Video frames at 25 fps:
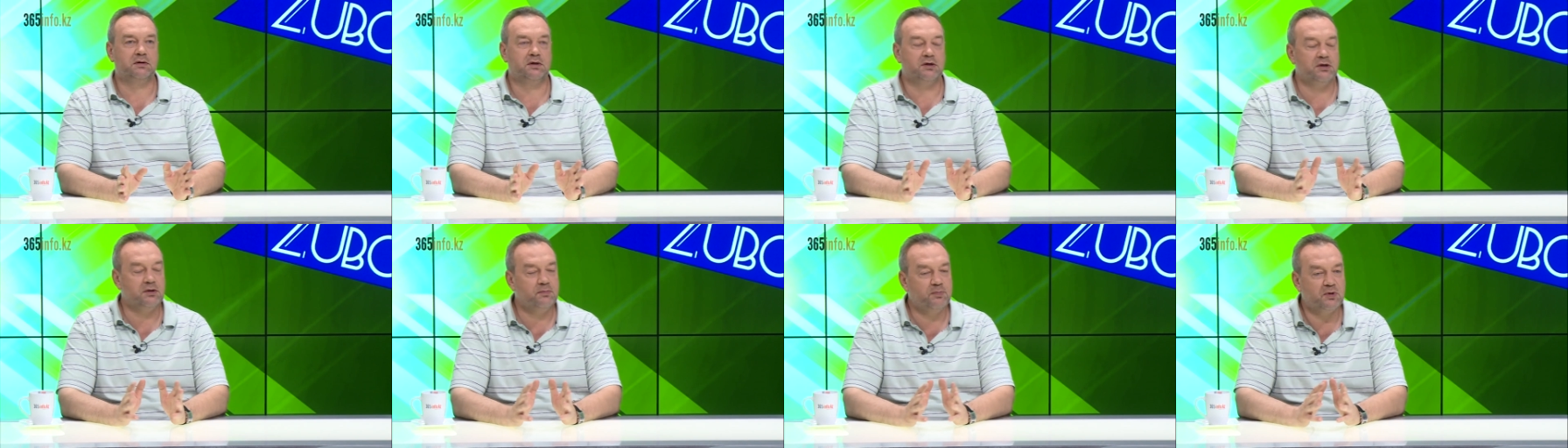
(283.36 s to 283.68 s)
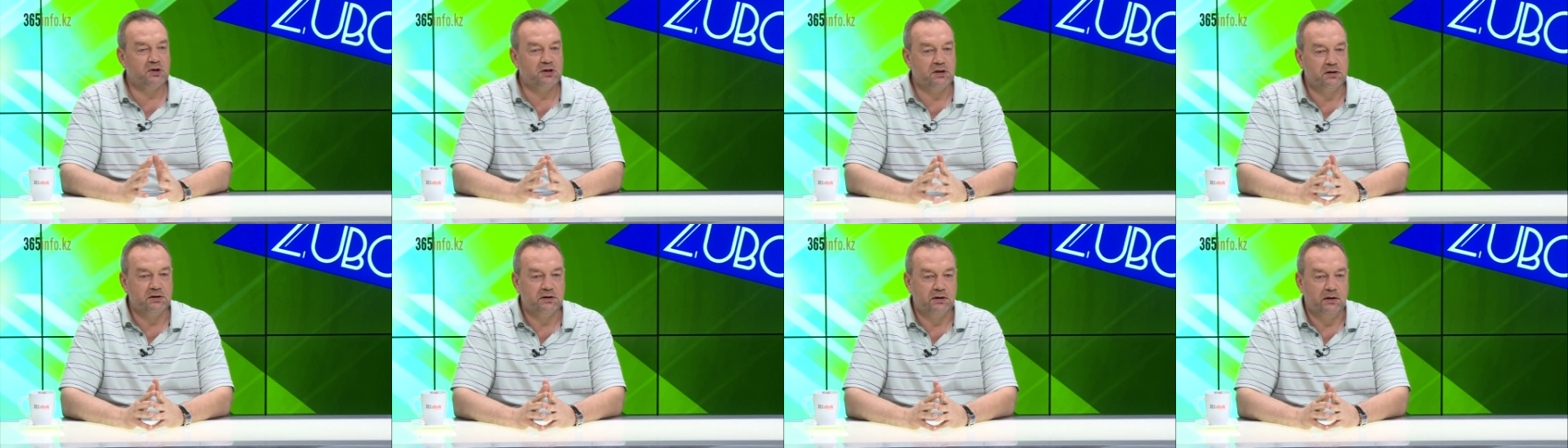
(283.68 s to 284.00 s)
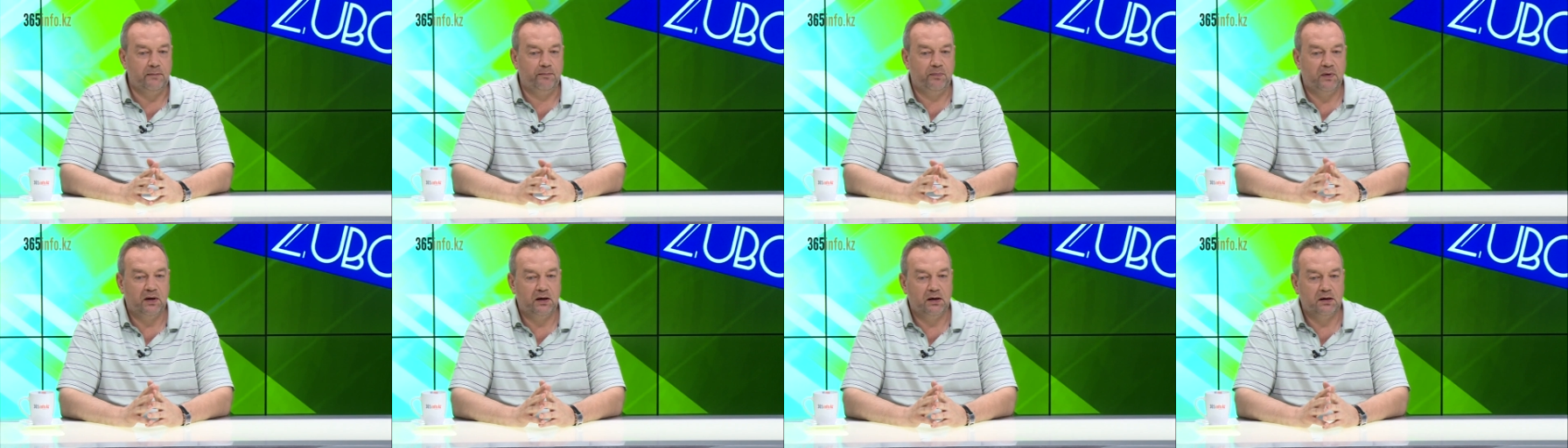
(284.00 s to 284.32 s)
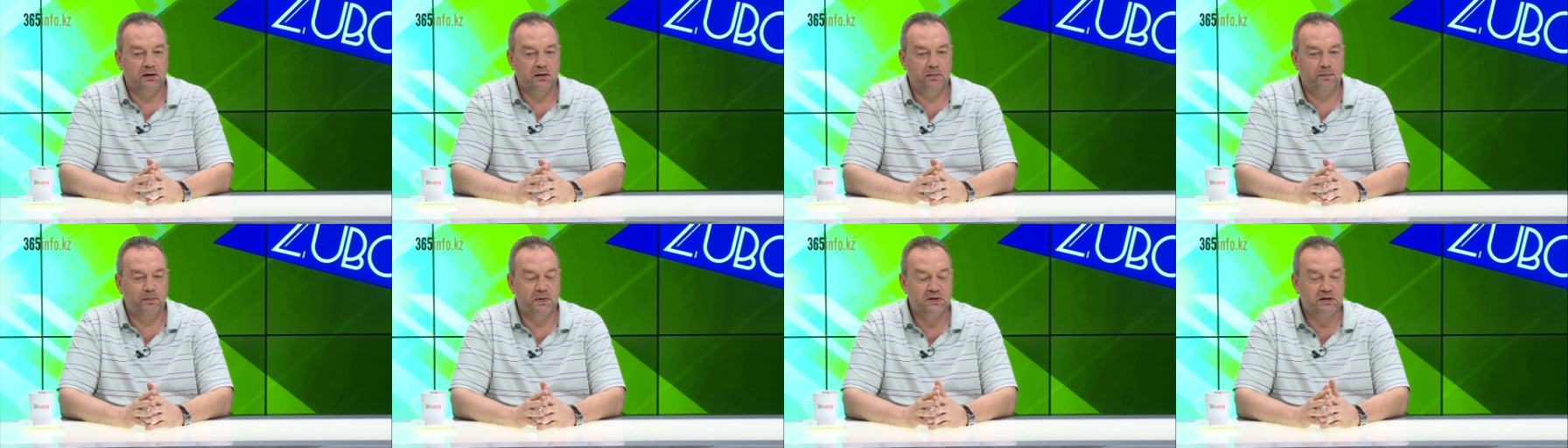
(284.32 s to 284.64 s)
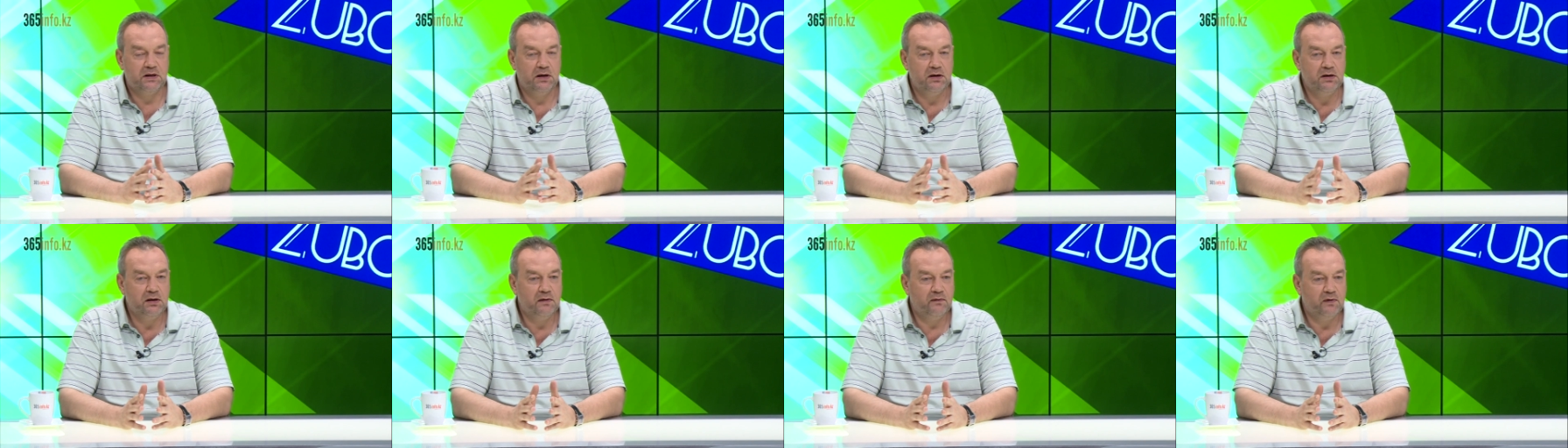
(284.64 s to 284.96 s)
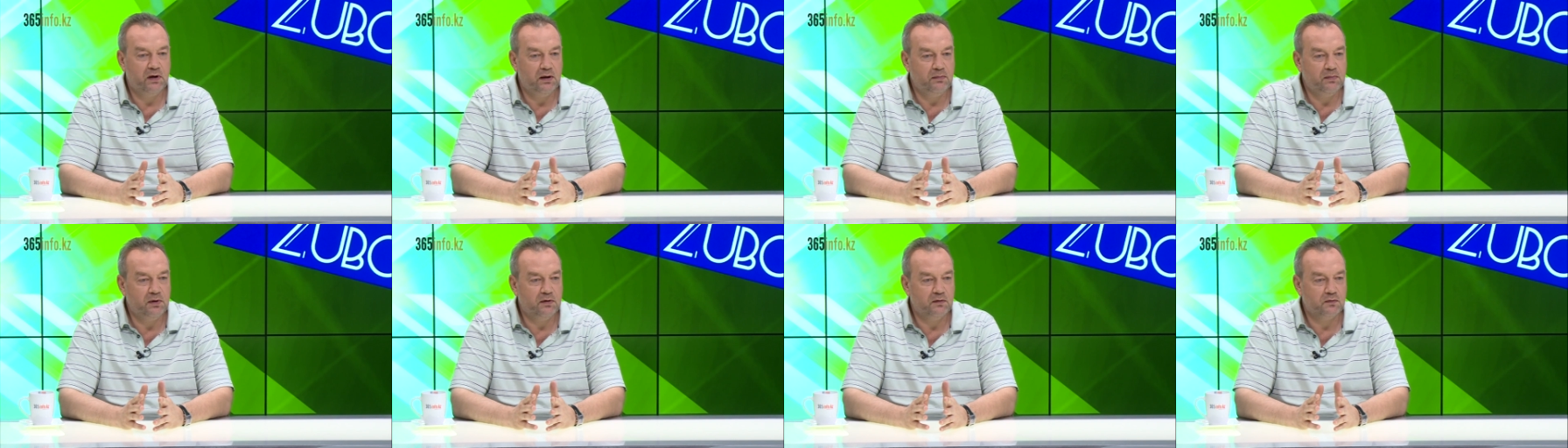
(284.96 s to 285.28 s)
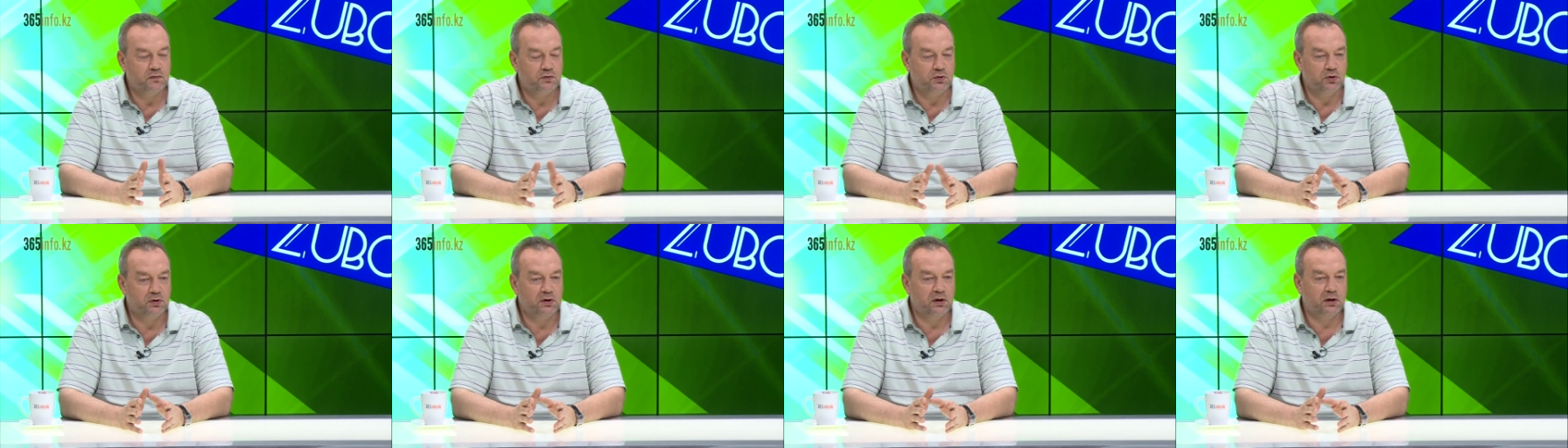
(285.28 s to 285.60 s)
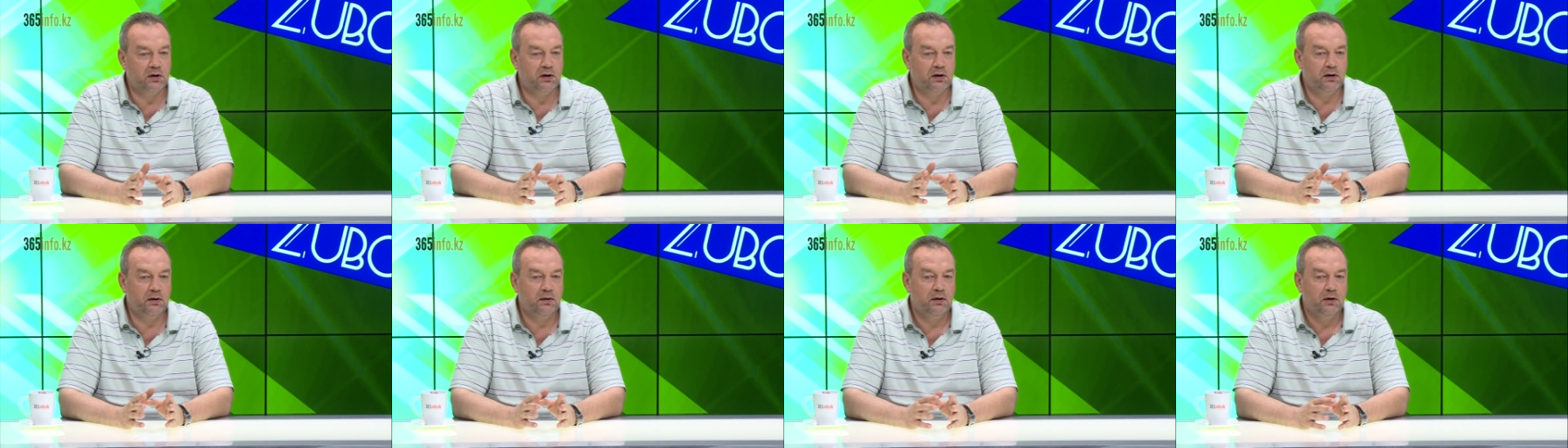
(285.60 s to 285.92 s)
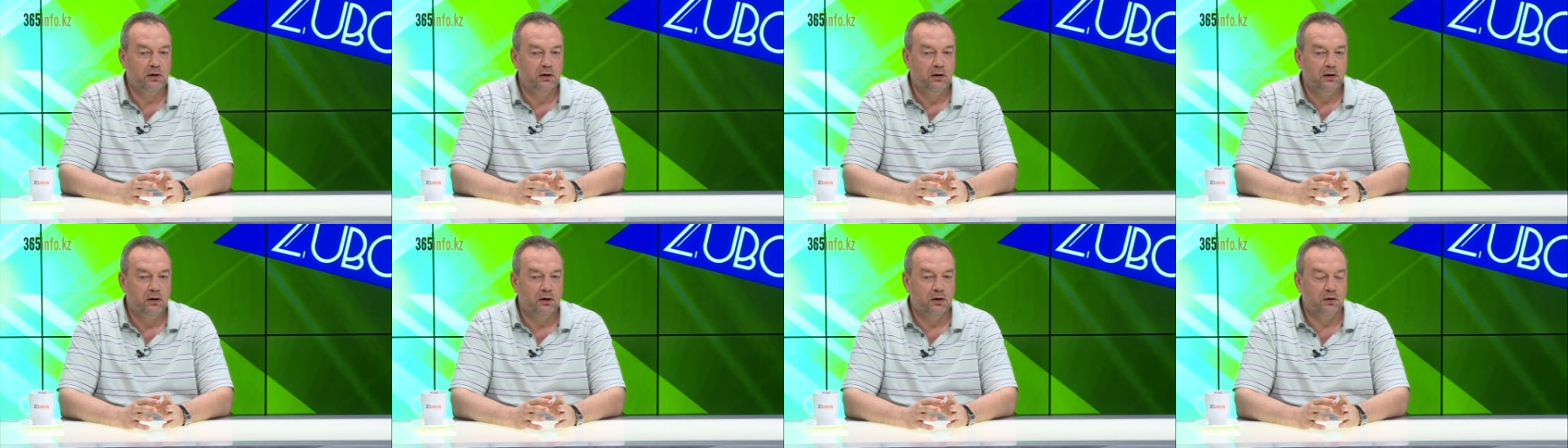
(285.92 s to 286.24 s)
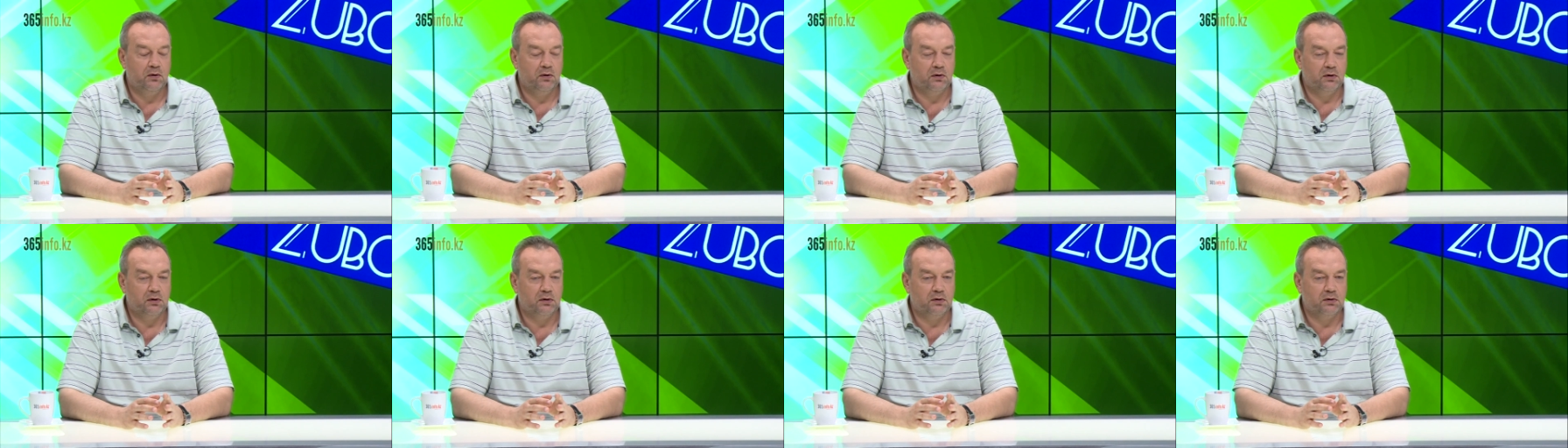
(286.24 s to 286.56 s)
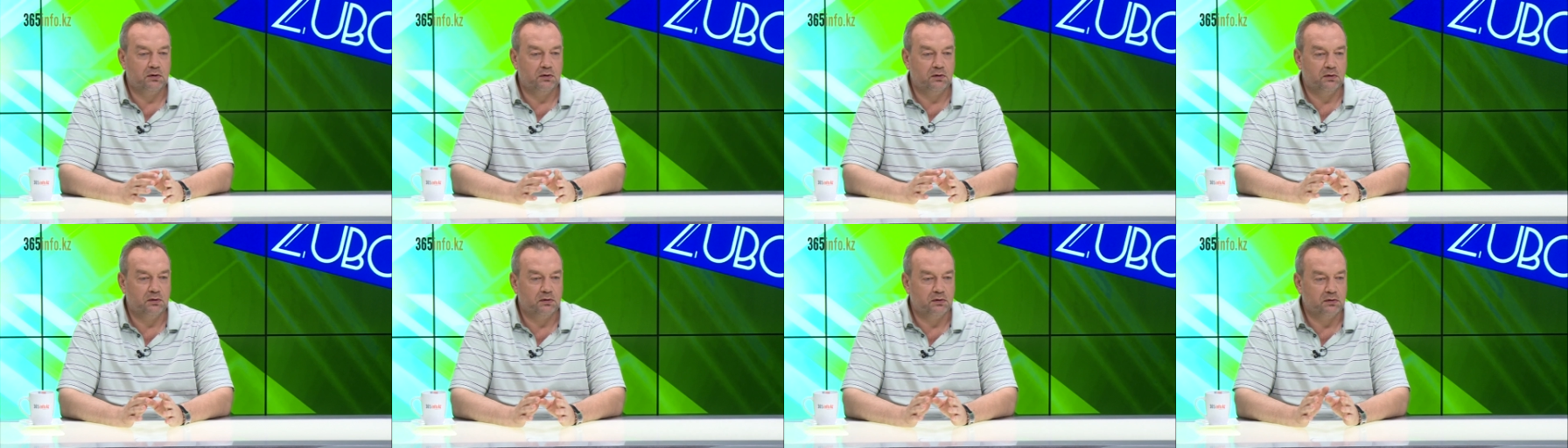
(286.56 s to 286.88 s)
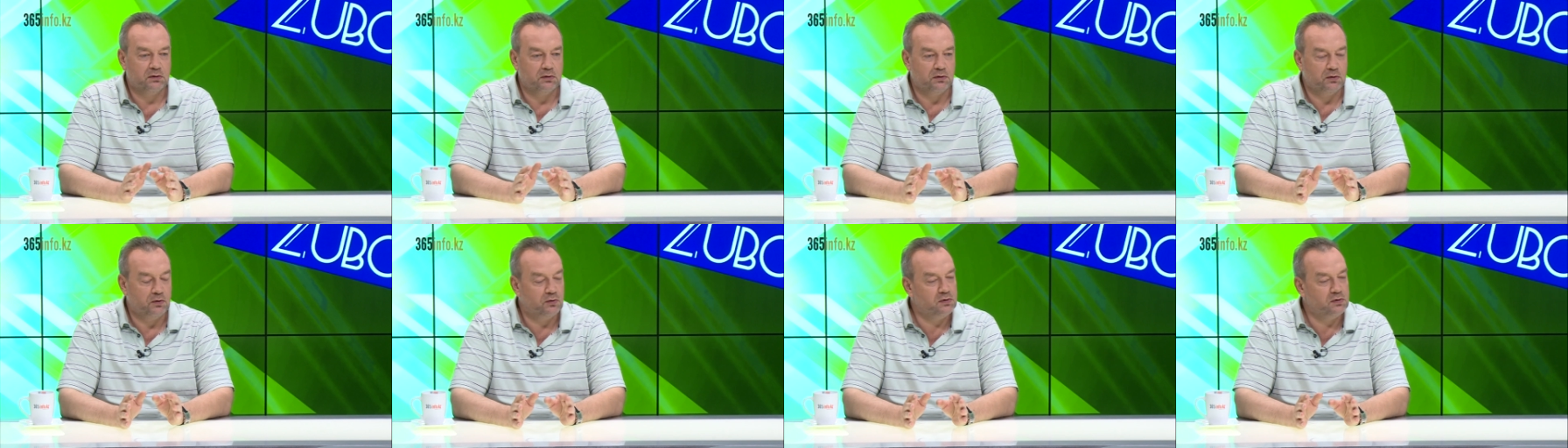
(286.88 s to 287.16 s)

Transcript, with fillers: скажите, пожалуйста, в э, последнее время все-таки э,